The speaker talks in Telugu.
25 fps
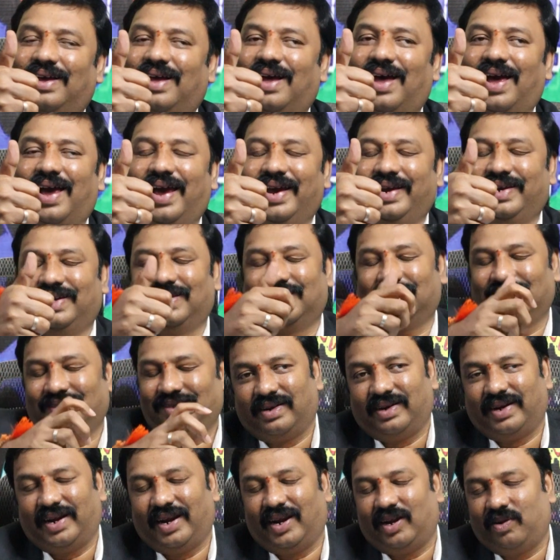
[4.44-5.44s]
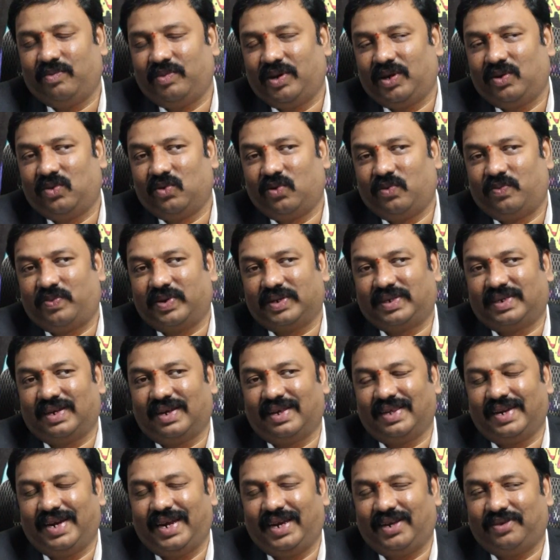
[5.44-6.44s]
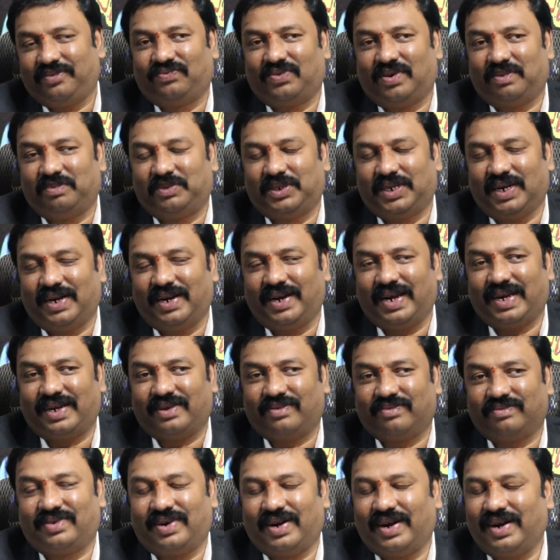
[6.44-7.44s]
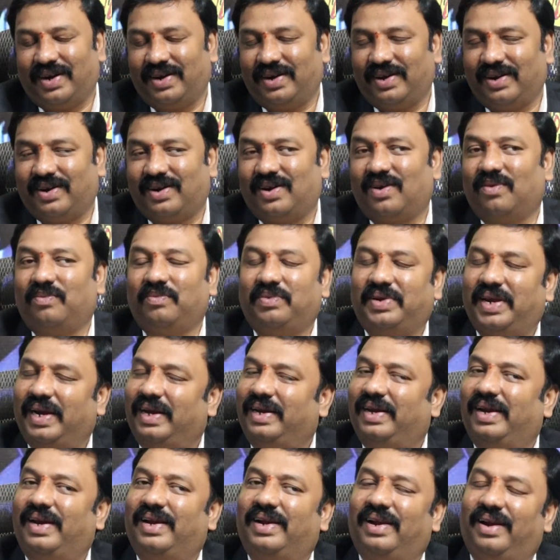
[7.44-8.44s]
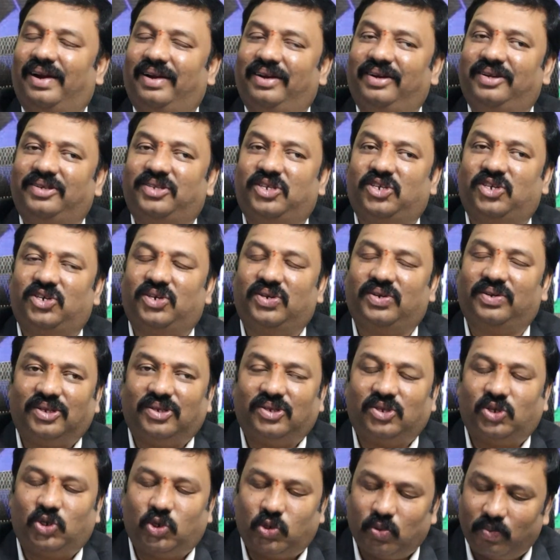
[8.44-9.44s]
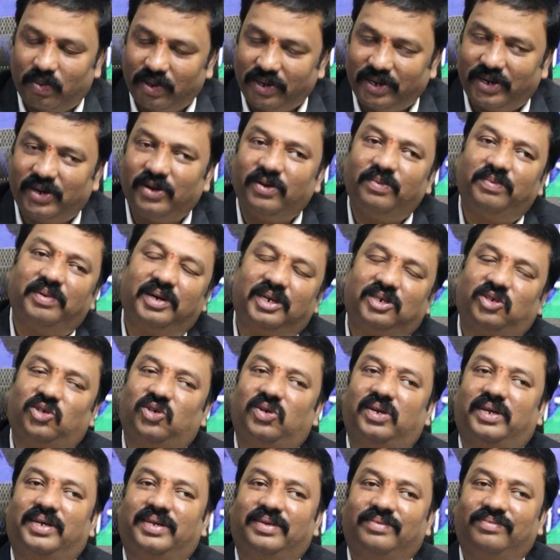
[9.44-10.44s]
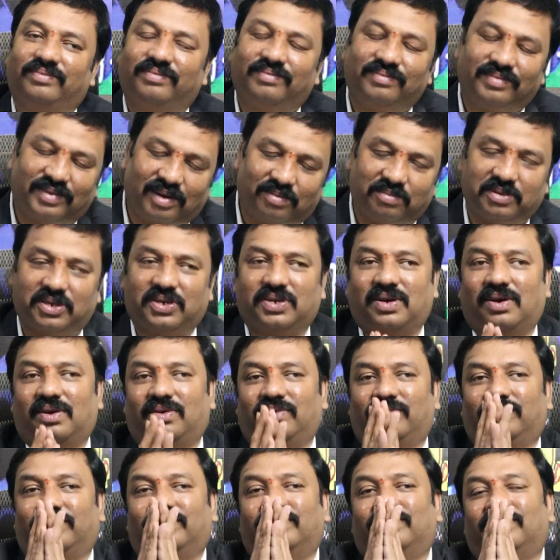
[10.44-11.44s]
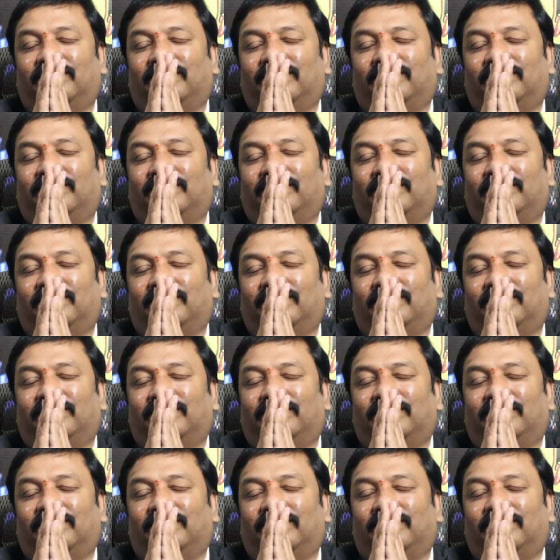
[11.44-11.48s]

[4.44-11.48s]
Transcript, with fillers: హాయ్ నేను మీ గురుప్రసాద్ని ఫ్రమ్ చెన్నై ట్రేడర్ కమ్ టెక్నికల్ అనలిస్ట్ సుమన్ టీవీ ప్రేక్షకులు నమస్కారం